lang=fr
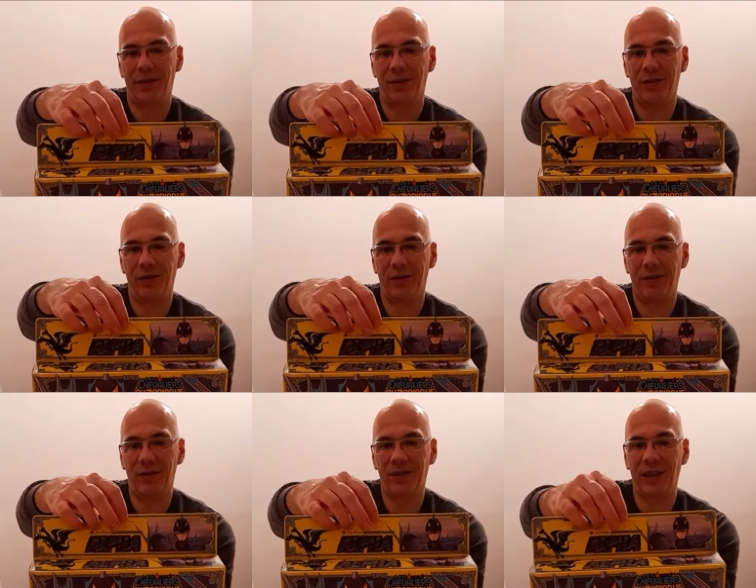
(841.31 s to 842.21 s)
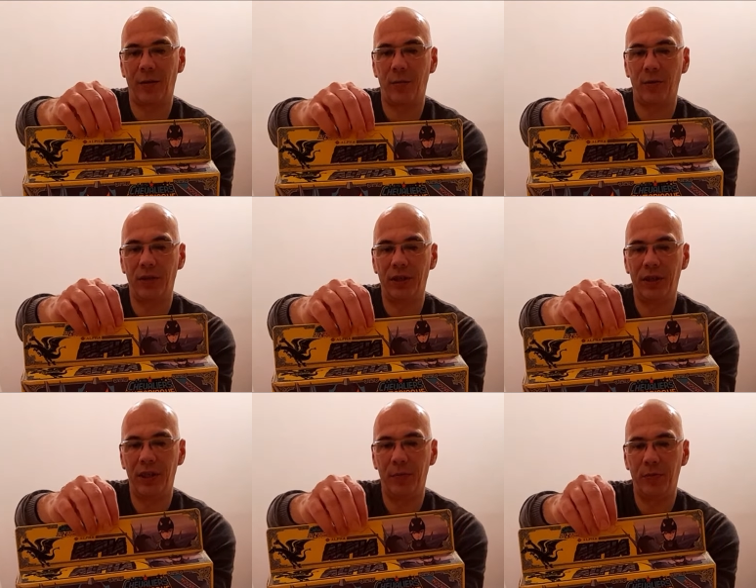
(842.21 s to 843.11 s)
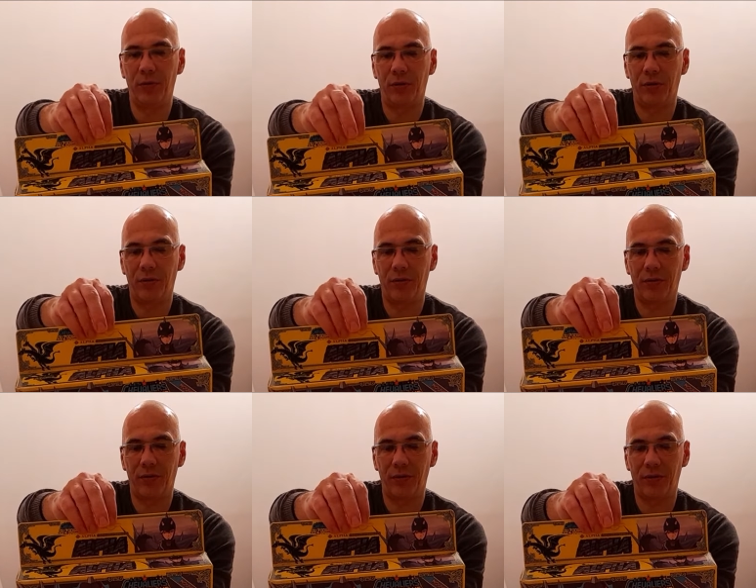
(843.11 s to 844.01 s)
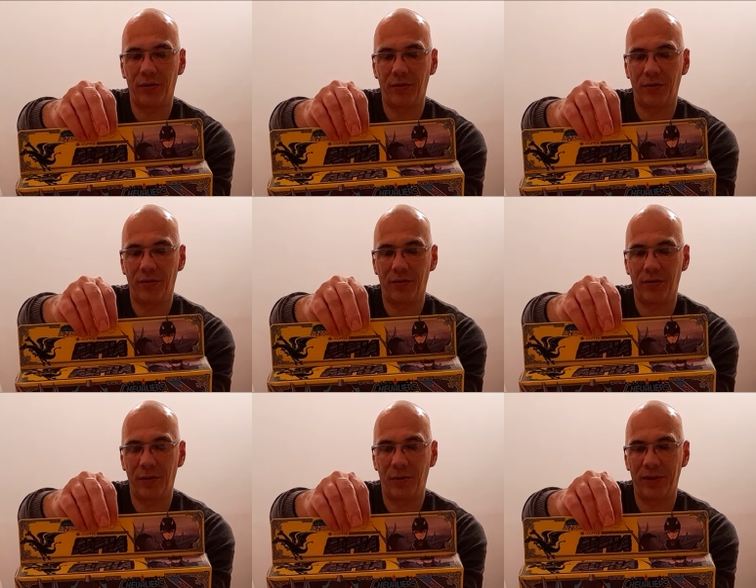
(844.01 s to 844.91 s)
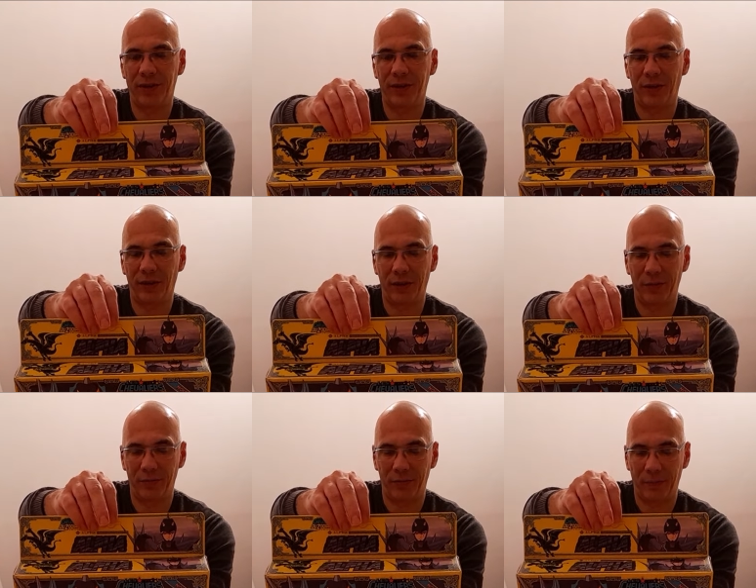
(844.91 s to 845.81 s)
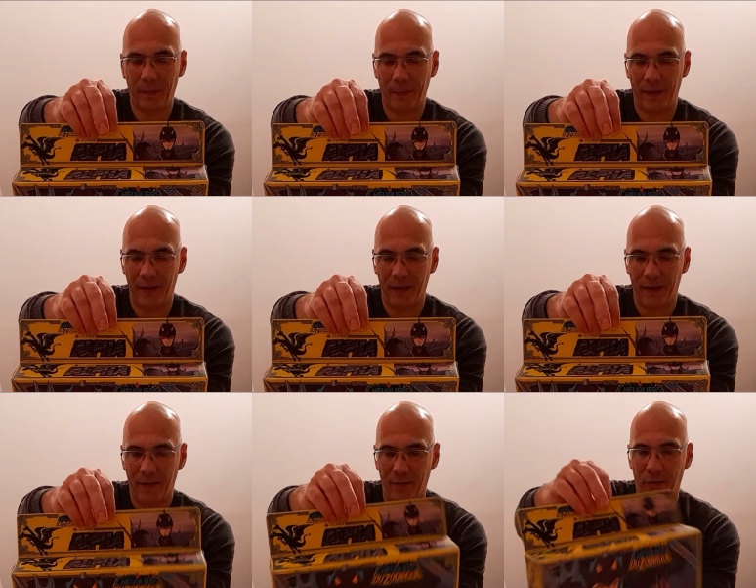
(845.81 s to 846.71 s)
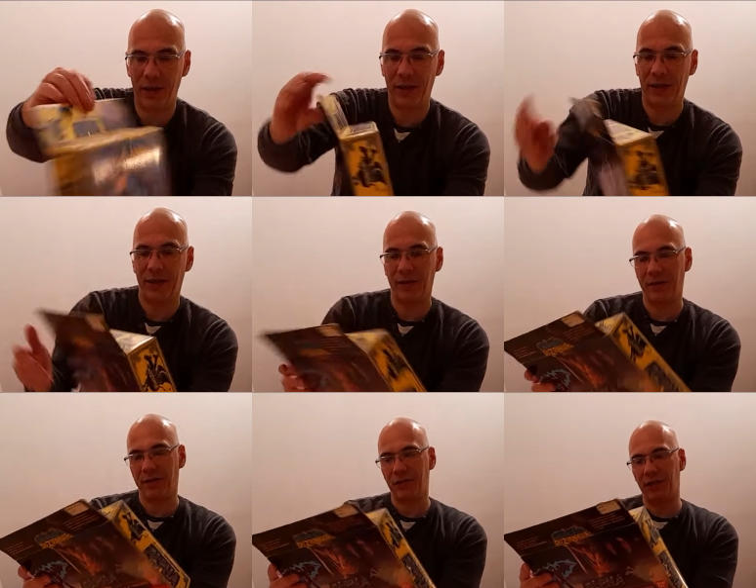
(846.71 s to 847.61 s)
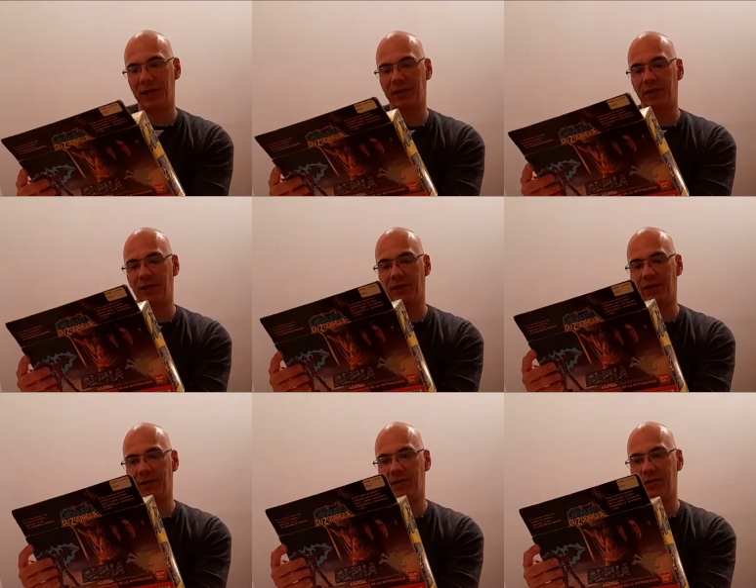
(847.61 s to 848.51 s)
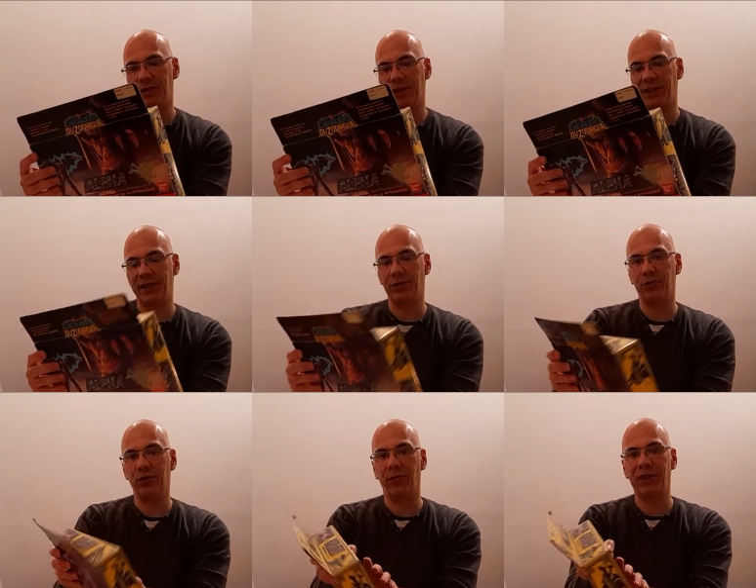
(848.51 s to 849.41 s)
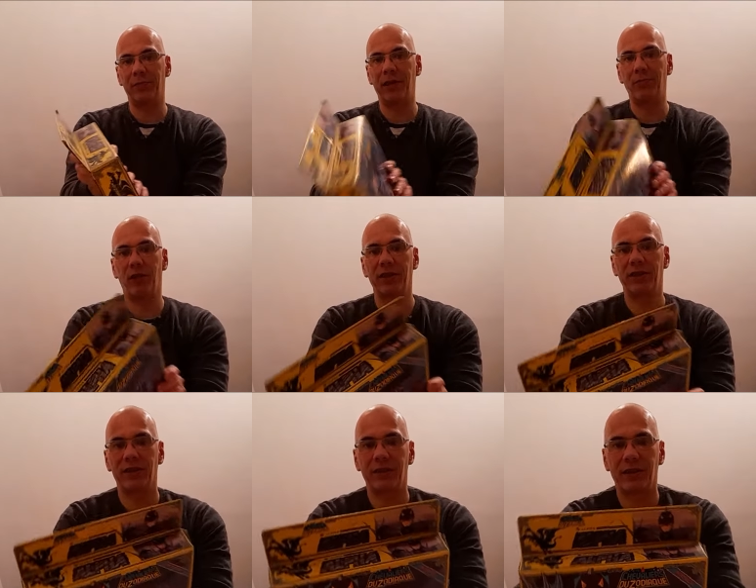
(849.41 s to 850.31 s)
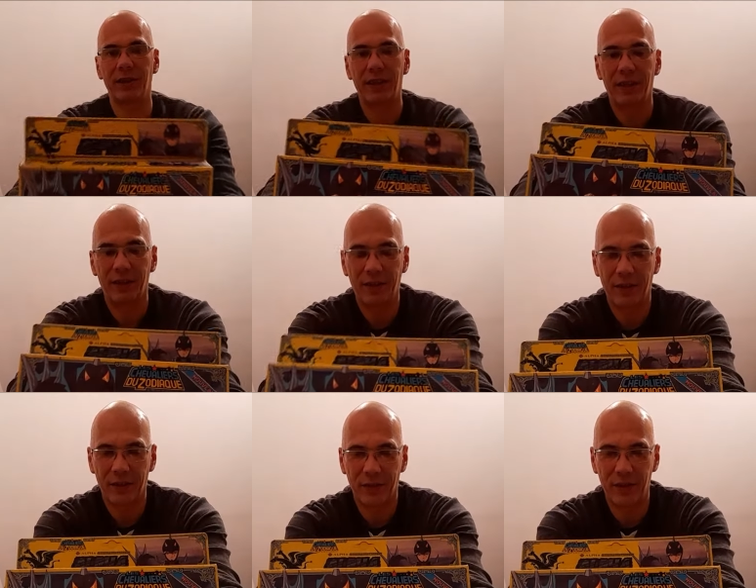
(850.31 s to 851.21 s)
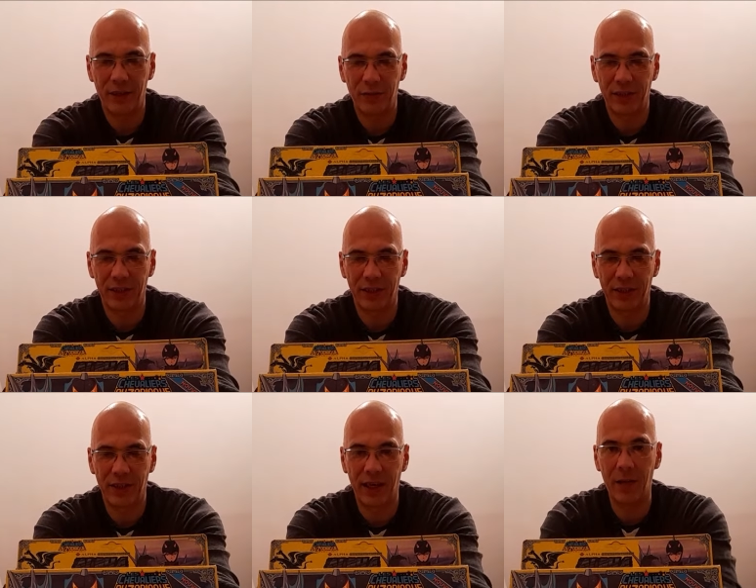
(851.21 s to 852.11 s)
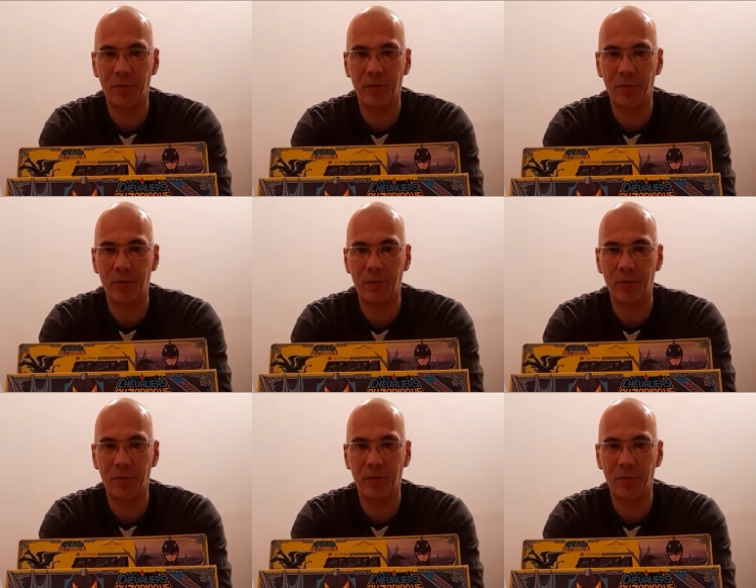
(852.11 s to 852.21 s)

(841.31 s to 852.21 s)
ça normalement il n'y est plus quand, la boîte était dans l'avril. allez, euh, je vous laisse, euh, je vous laisse là-dessus, de voir cette belle boîte. Et je vous dis à la